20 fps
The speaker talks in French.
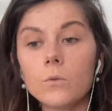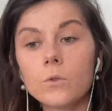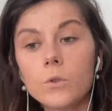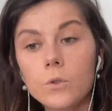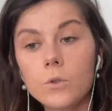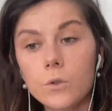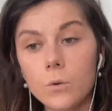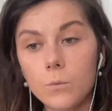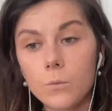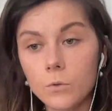
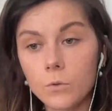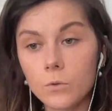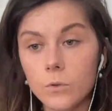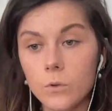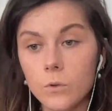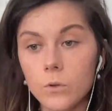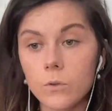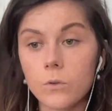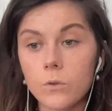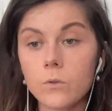justement
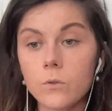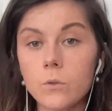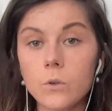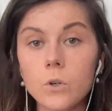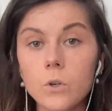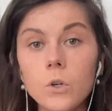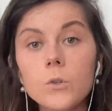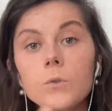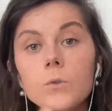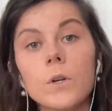de,
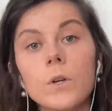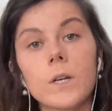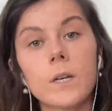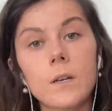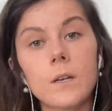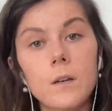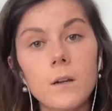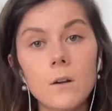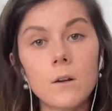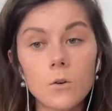
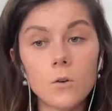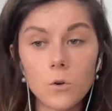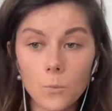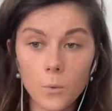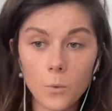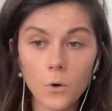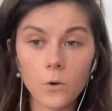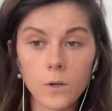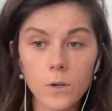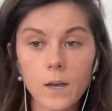clôturer le
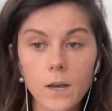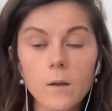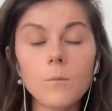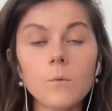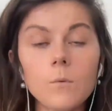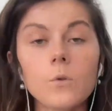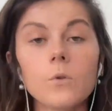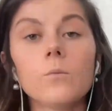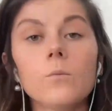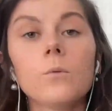
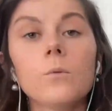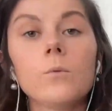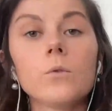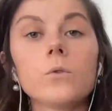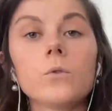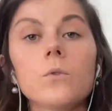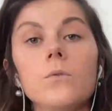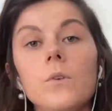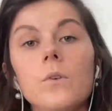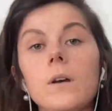programme, au moment
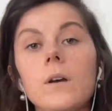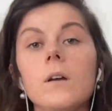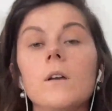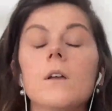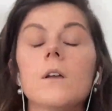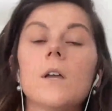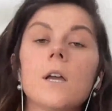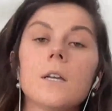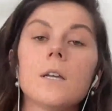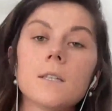de faire
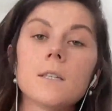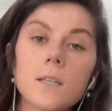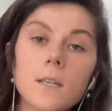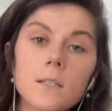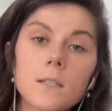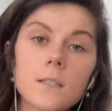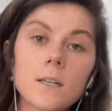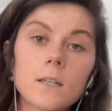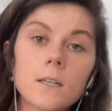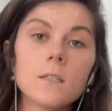cet
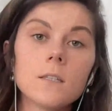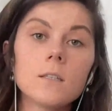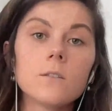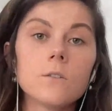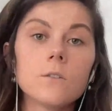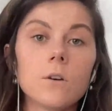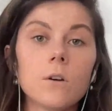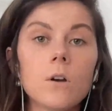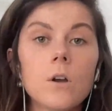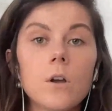
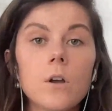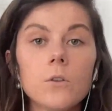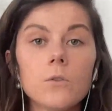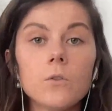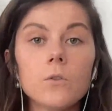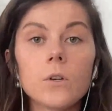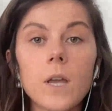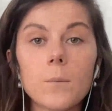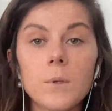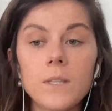exercice
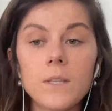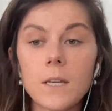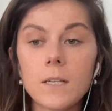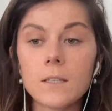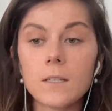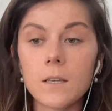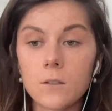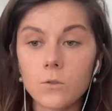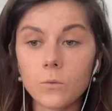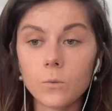de
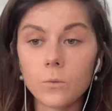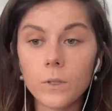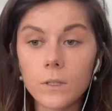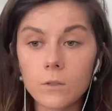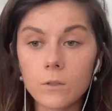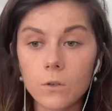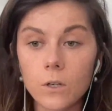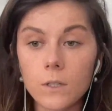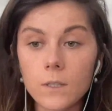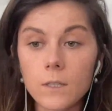capitalisation et de
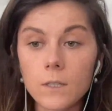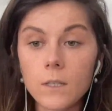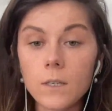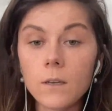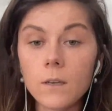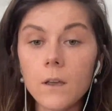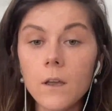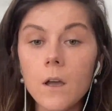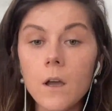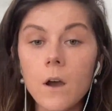
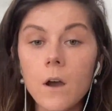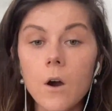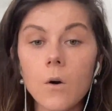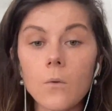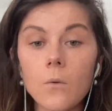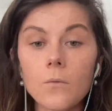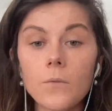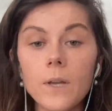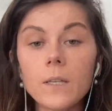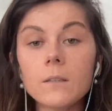sortie,
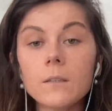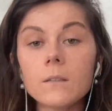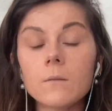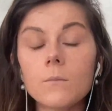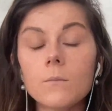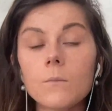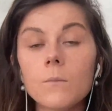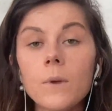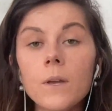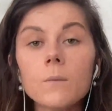en fait,
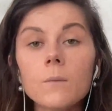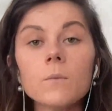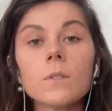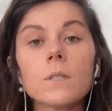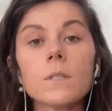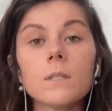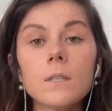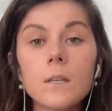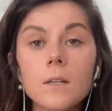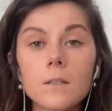même
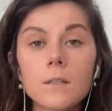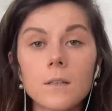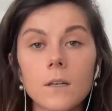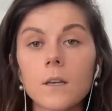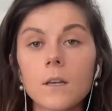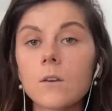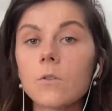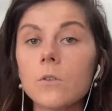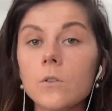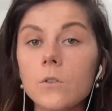si les
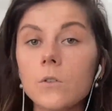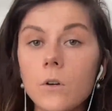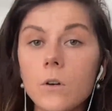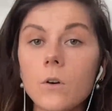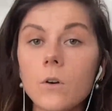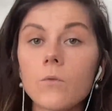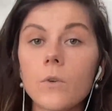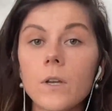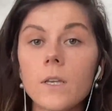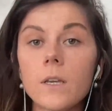
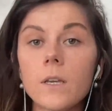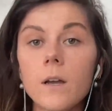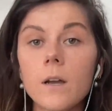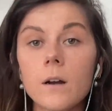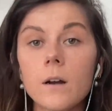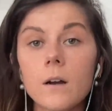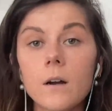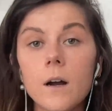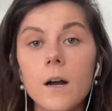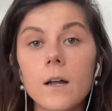agriculteurs voyaient
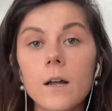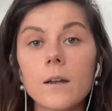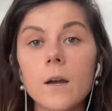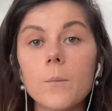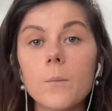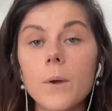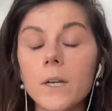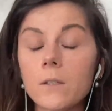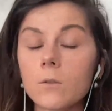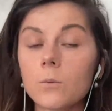un,
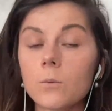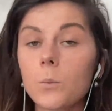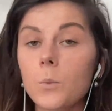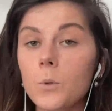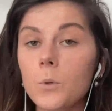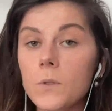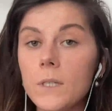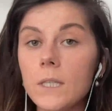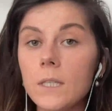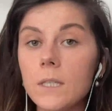impact
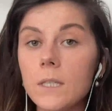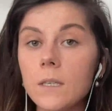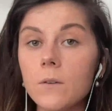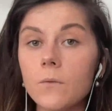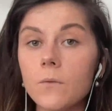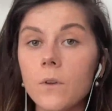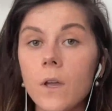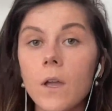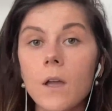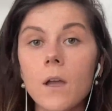
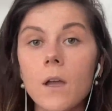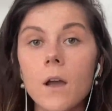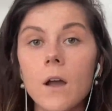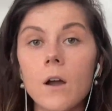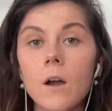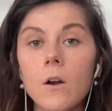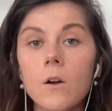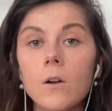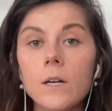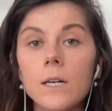positif,
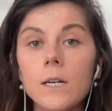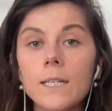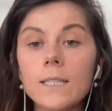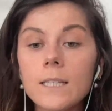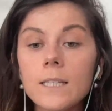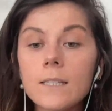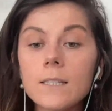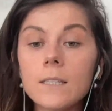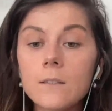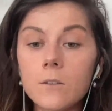les
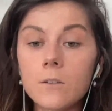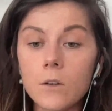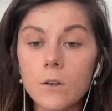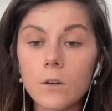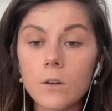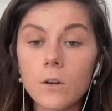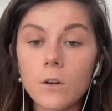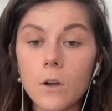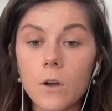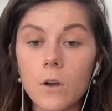
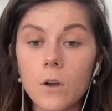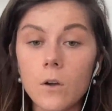décideurs